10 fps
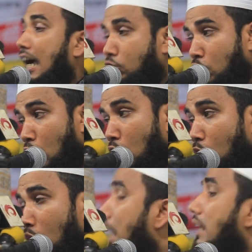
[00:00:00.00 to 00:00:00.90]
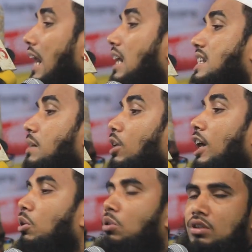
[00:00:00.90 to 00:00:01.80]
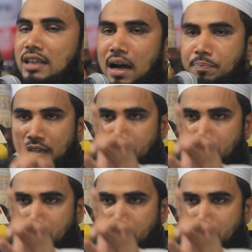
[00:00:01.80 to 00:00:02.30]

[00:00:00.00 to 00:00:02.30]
থাকতো তাহলে জীবনে কোনোদিন আপনি